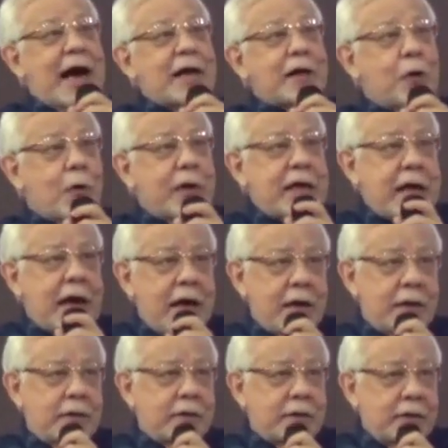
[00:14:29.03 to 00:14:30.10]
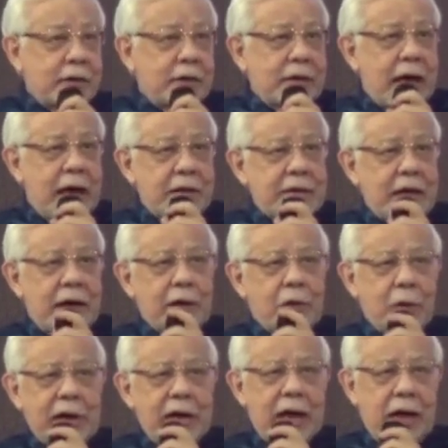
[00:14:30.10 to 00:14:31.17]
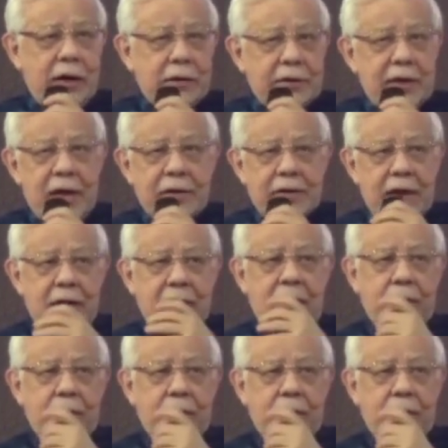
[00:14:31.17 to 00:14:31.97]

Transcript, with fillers: jangan grogi ya. Nak, jangan grogi nak. Tenang-tenang